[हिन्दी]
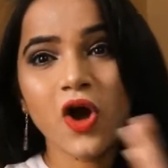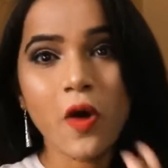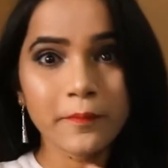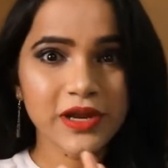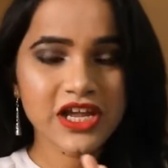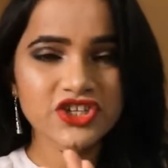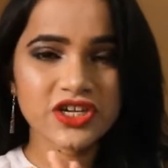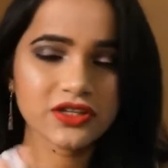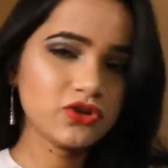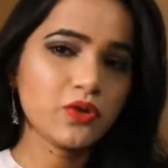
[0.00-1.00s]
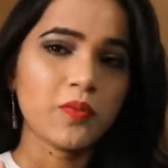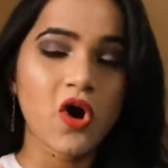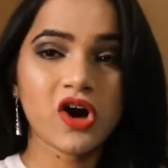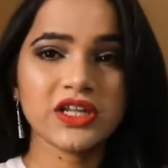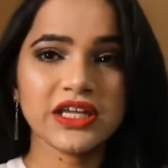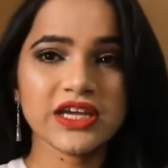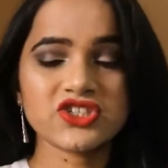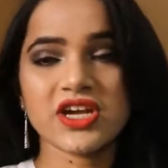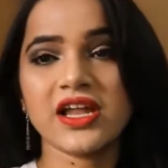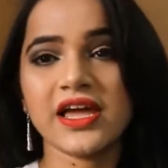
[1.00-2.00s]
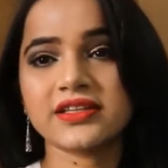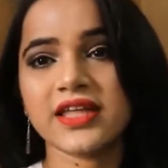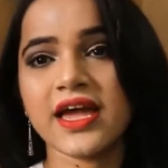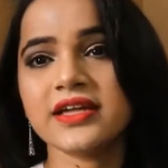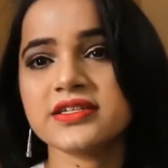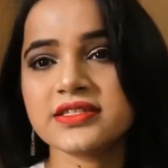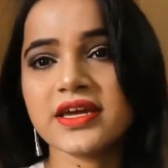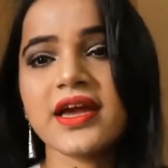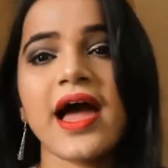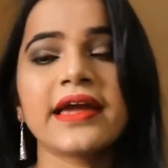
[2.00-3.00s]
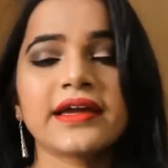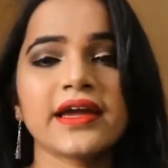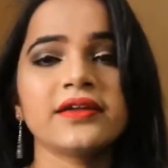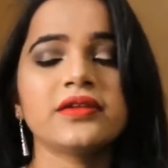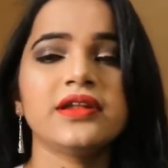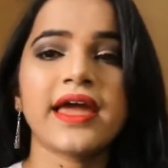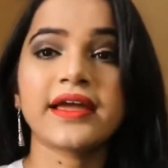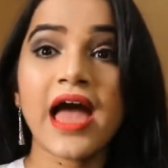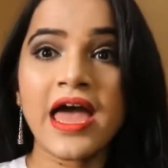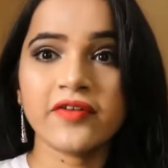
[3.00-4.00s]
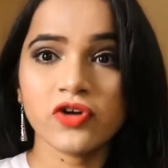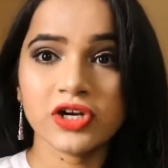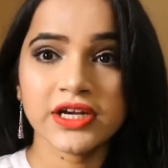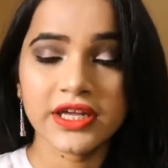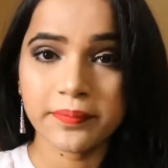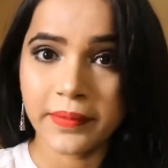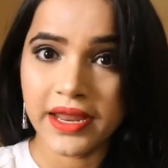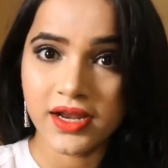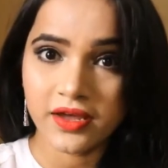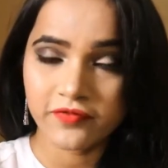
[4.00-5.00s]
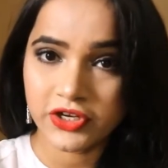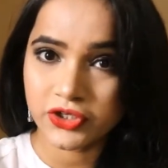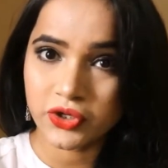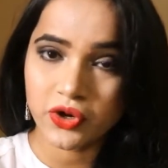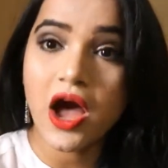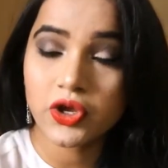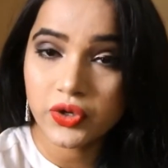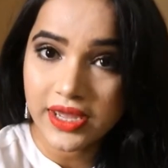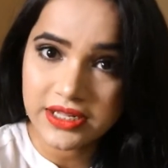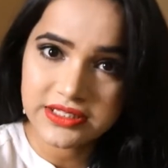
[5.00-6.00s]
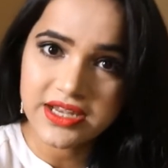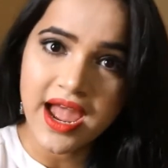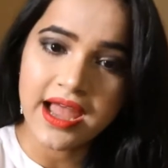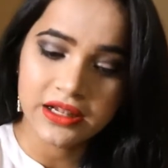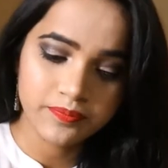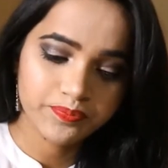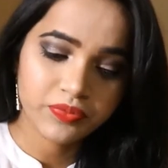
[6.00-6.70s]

कॉम्बिनेशन तो बहुत ही अच्छा लगता है जैसे आई कैन लाइक आई हैव ऑलरेडी मेड अ वीडियो हाउ यू कैन स्टाइल